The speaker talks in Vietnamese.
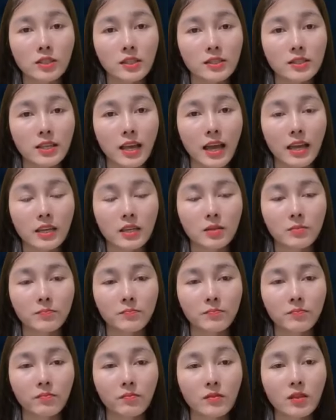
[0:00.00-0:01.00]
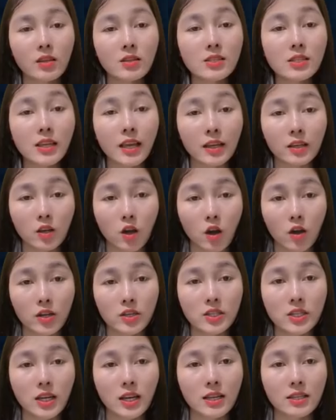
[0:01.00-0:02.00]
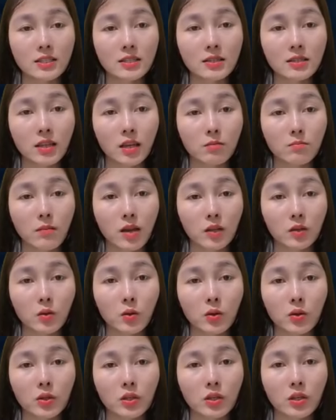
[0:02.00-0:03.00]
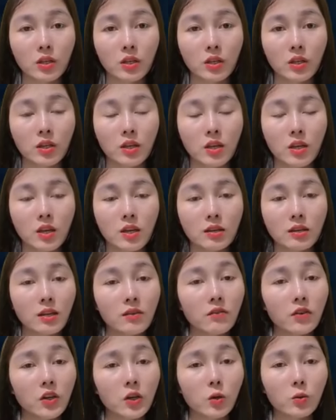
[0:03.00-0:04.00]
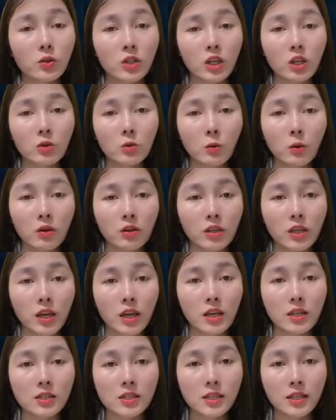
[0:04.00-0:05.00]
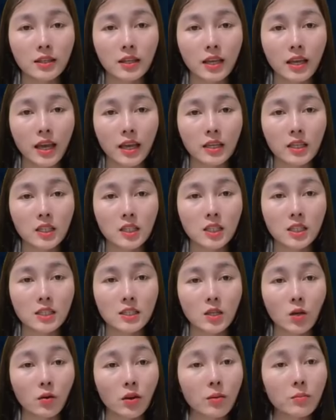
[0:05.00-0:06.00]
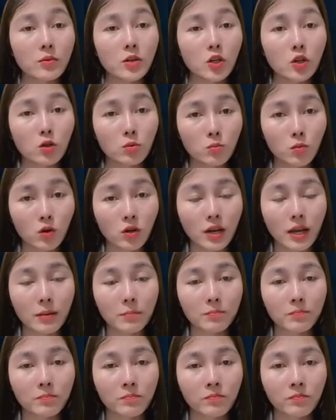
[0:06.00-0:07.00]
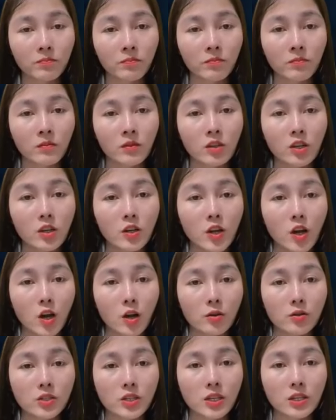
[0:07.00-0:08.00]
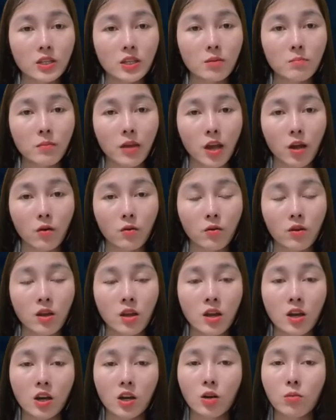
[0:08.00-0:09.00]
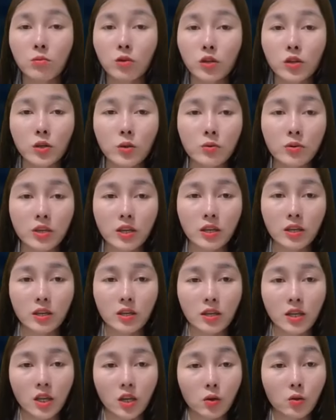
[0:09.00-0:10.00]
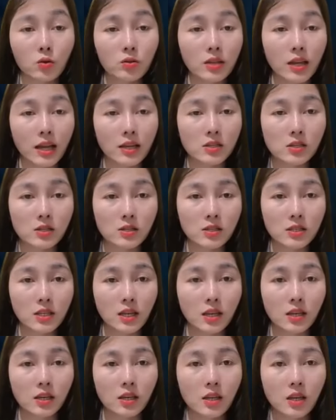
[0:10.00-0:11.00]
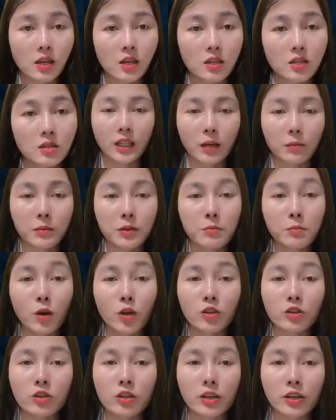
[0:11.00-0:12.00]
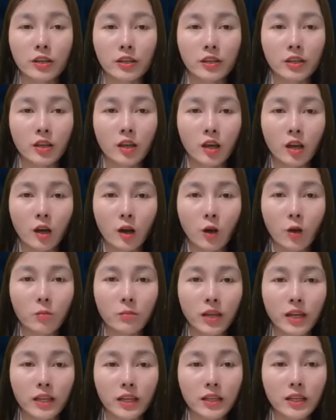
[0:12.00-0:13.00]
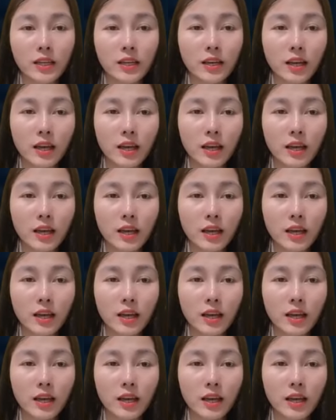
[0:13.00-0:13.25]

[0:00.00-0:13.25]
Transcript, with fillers: Nghĩa nghe bạn khen vợ mình thì vui ra mặt. Anh mải mê cười nên không thấy biểu hiện khác lạ trên gương mặt Tuấn khi nhìn thấy tấm hình. Thông nhìn sang Tuấn, thấy anh ta cứ mấp máy môi, muốn nói gì rồi lại thôi.